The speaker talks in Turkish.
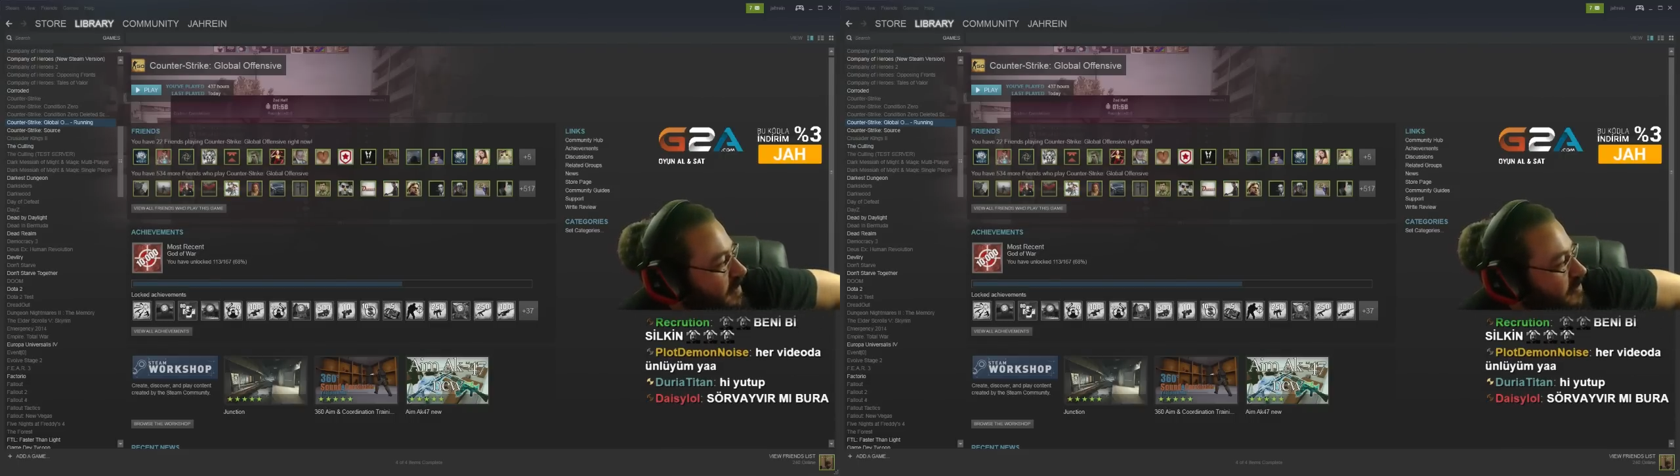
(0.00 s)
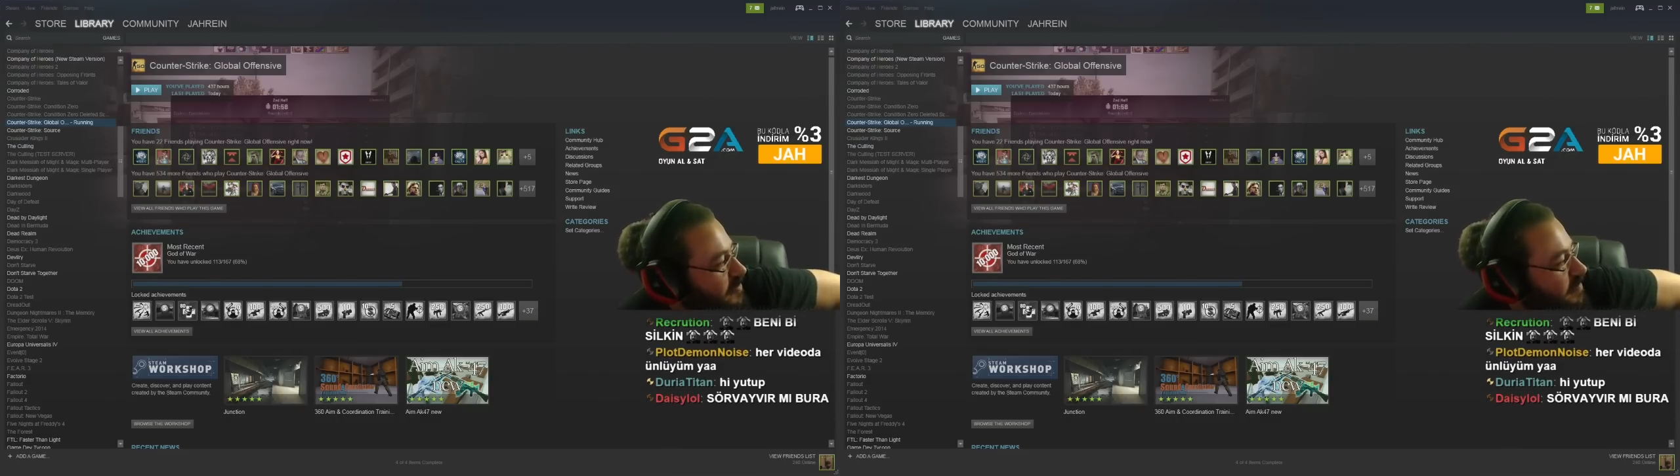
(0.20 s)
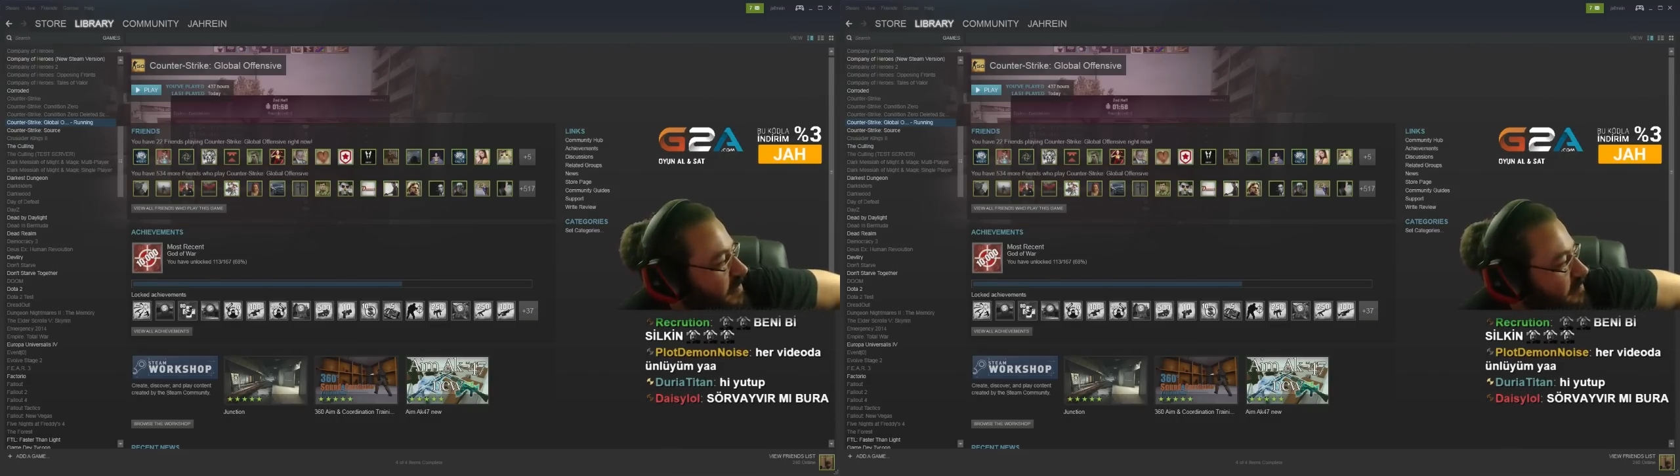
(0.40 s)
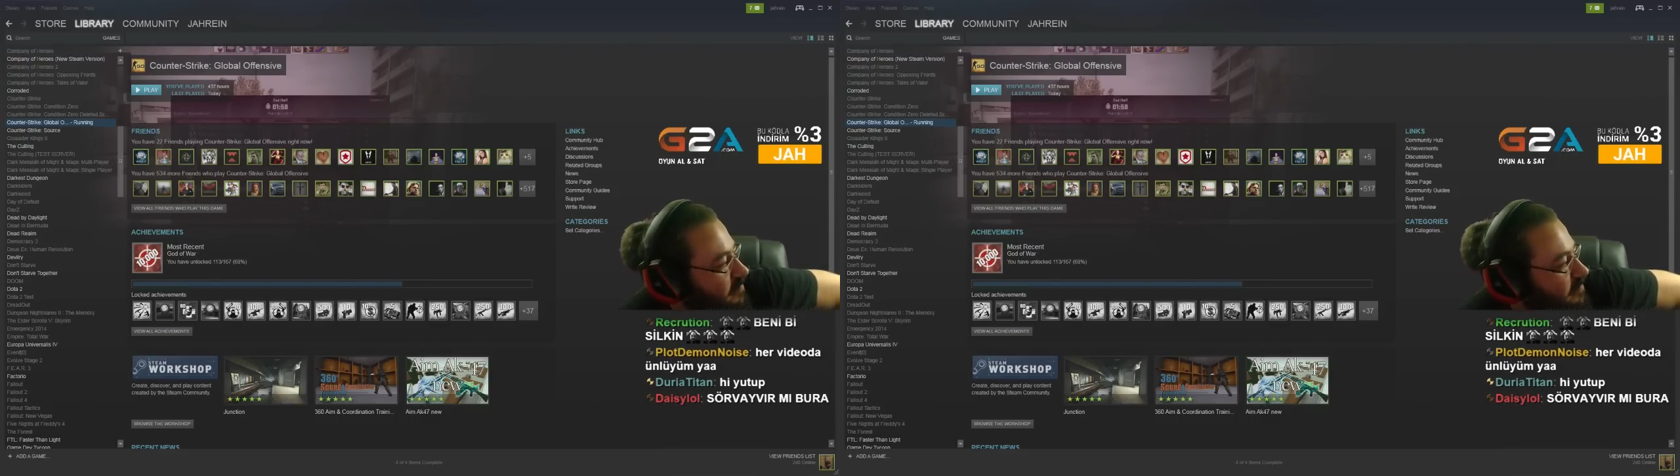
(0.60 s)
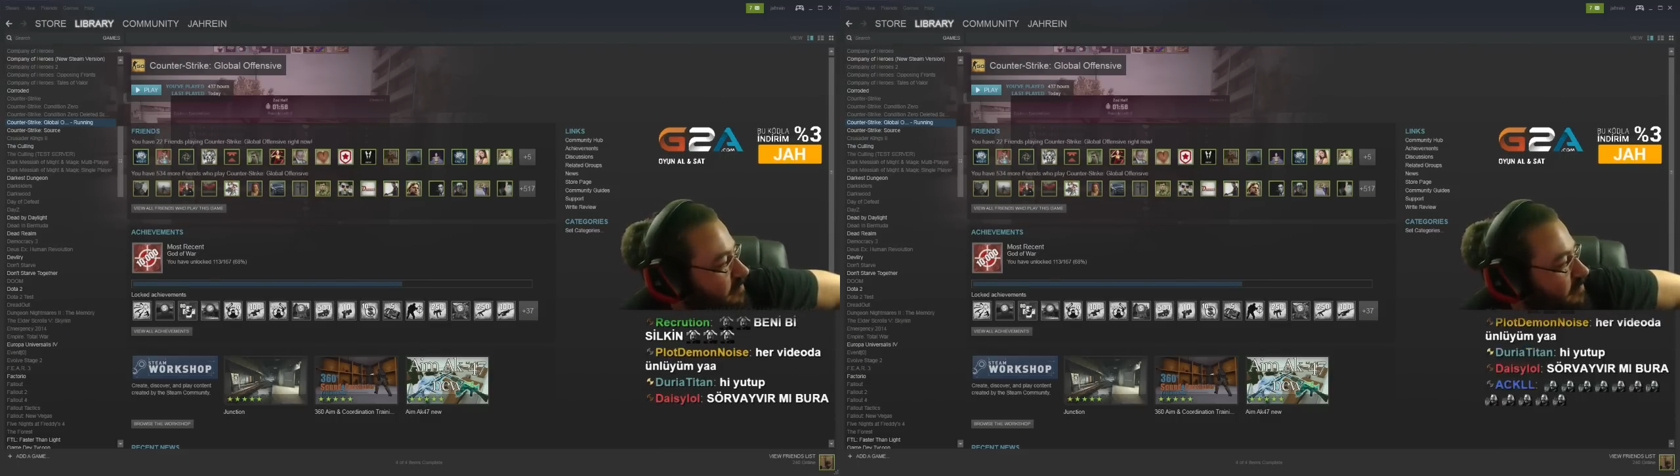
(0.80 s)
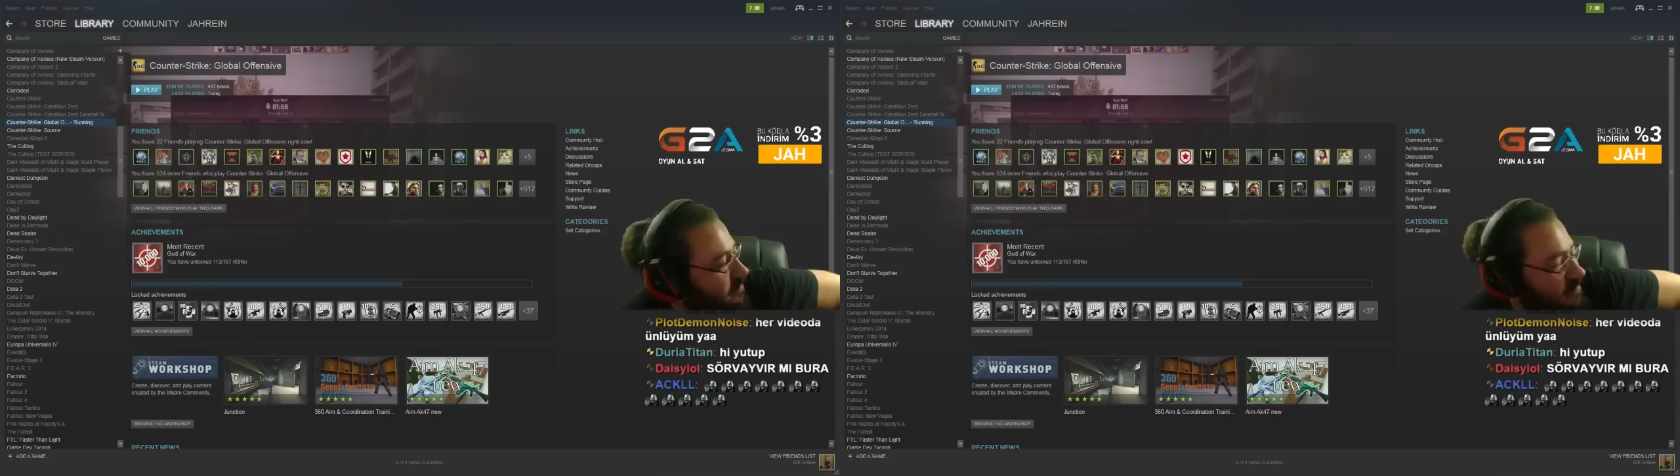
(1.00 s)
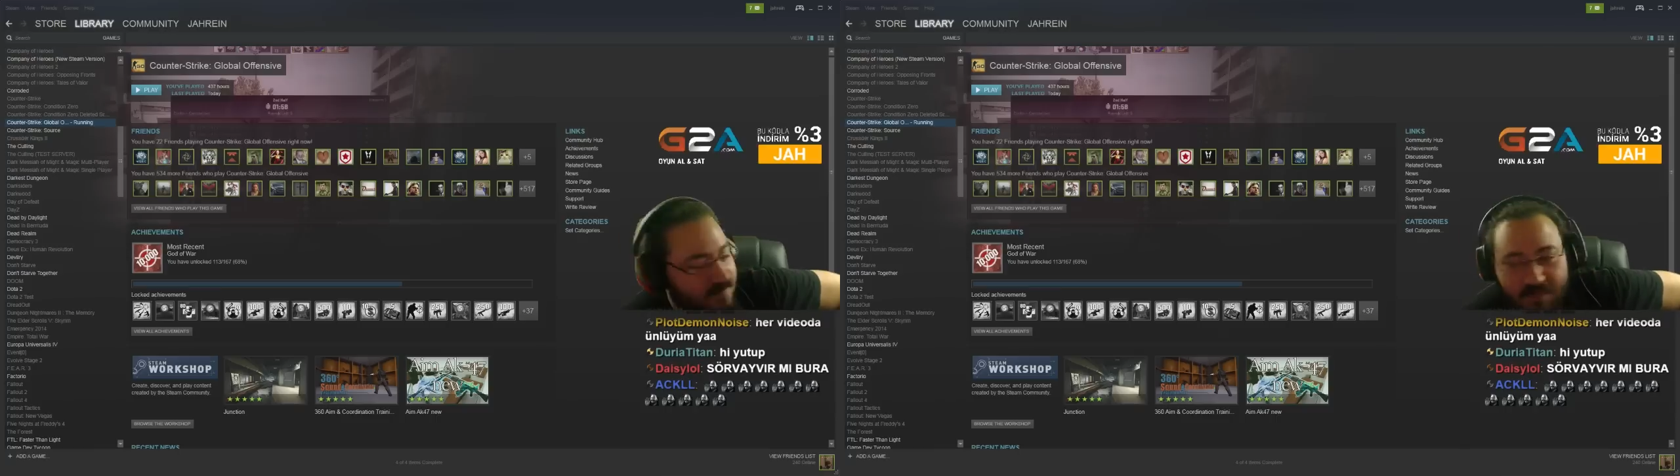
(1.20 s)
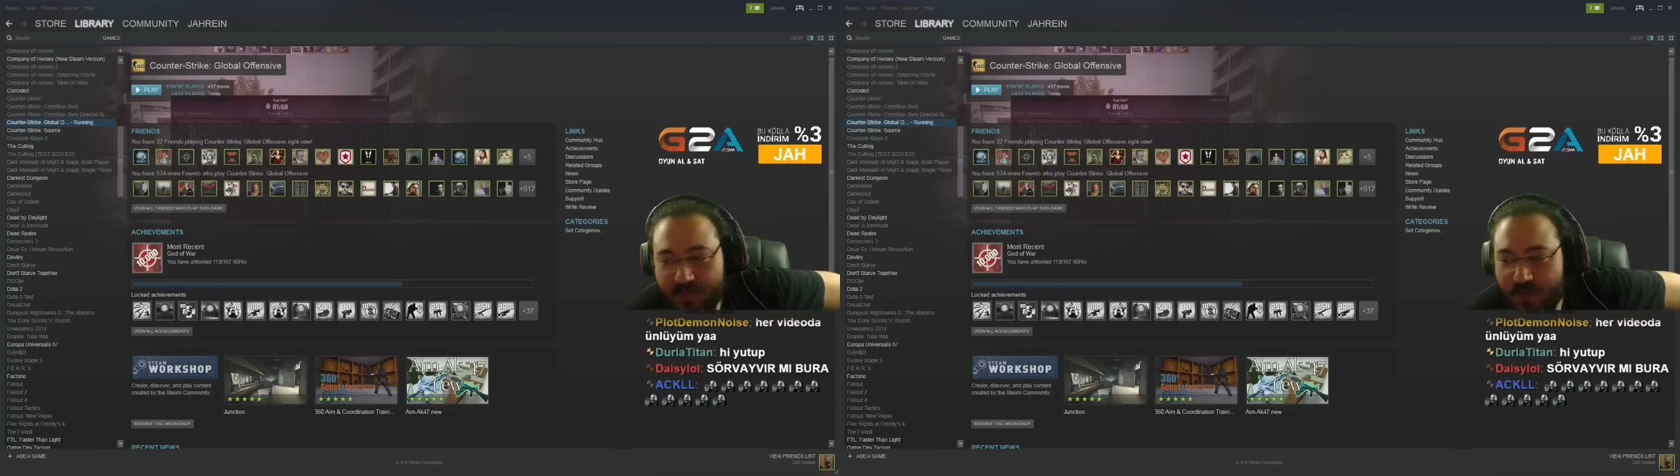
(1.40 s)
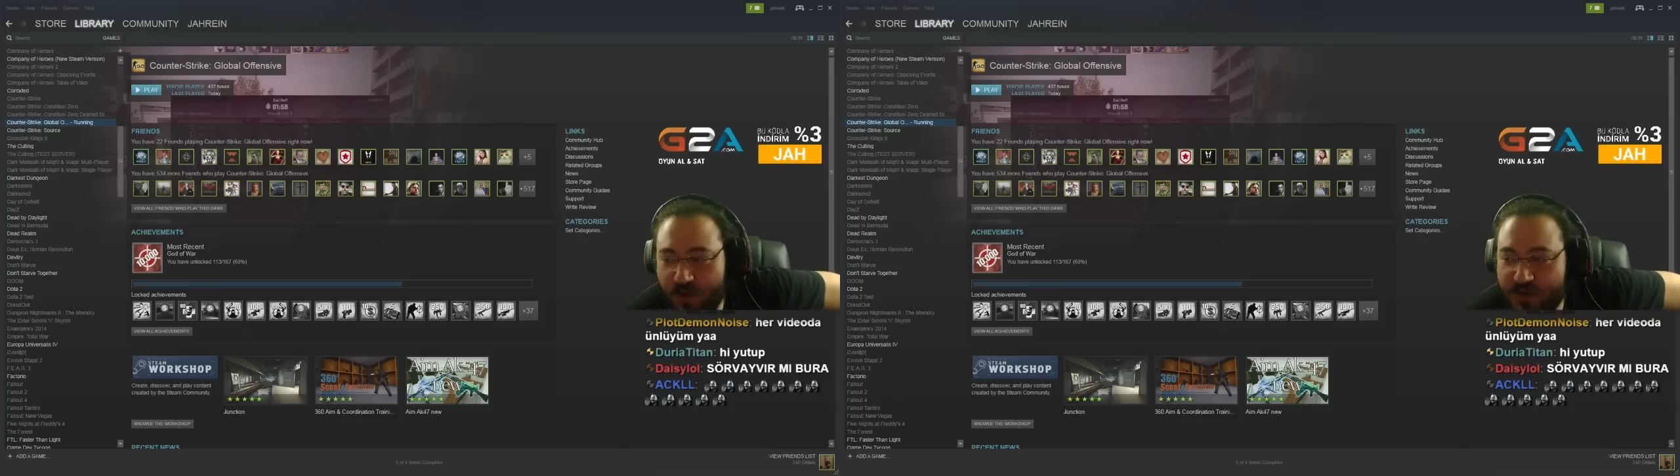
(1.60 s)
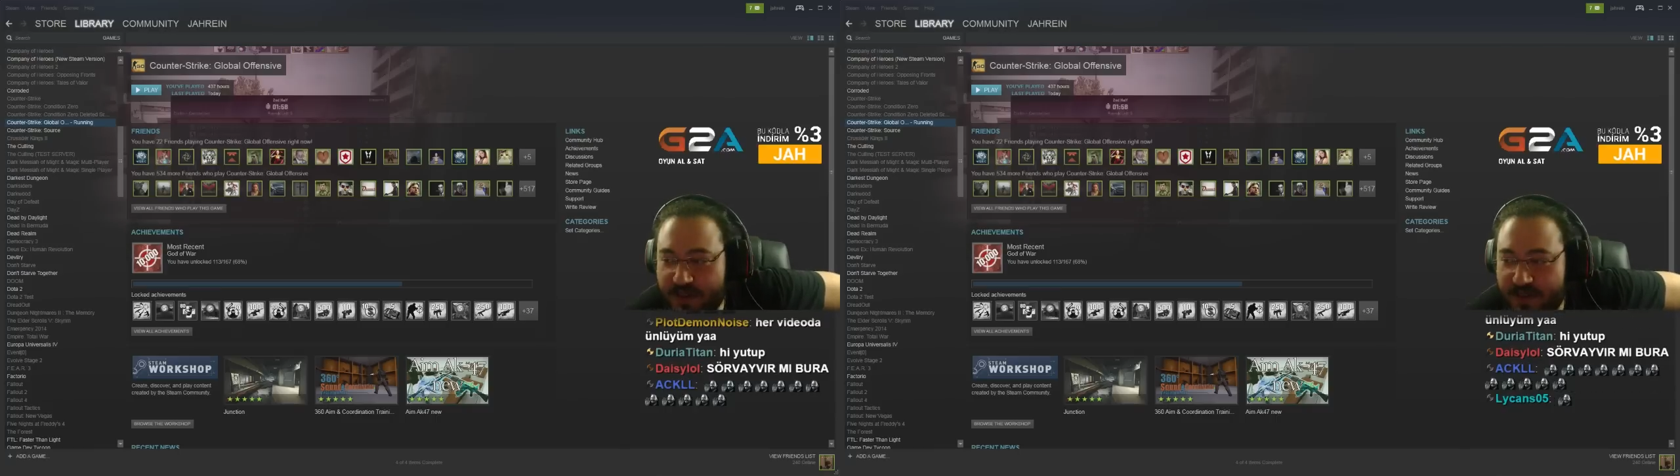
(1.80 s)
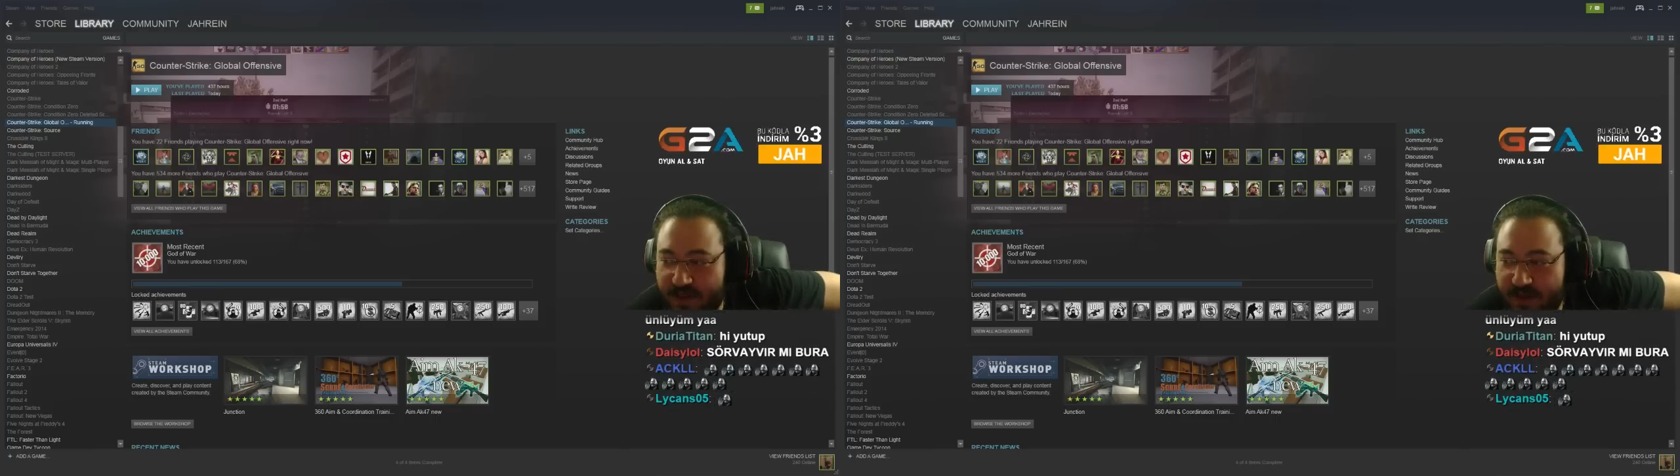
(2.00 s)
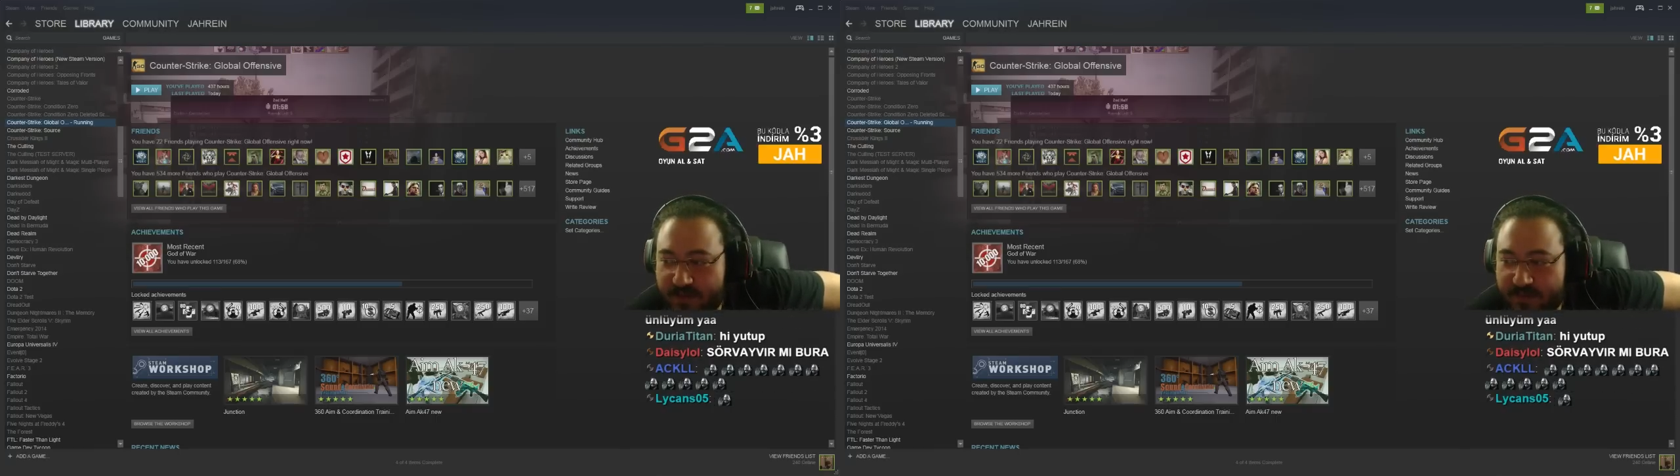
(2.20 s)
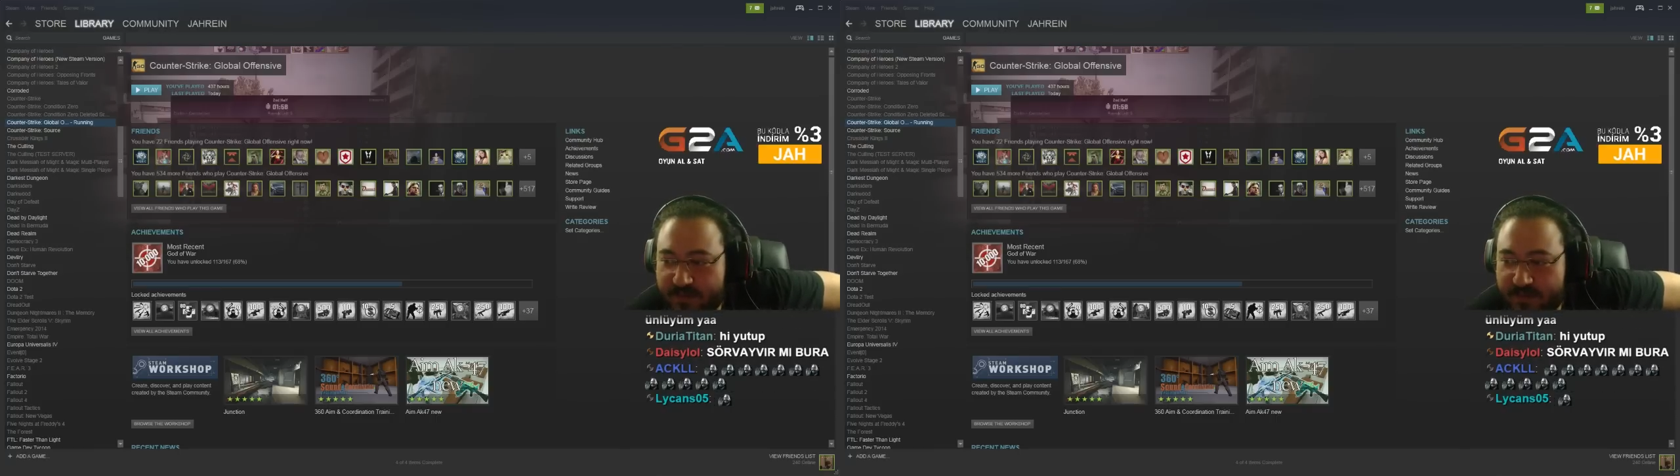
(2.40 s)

Şimdi öncelikle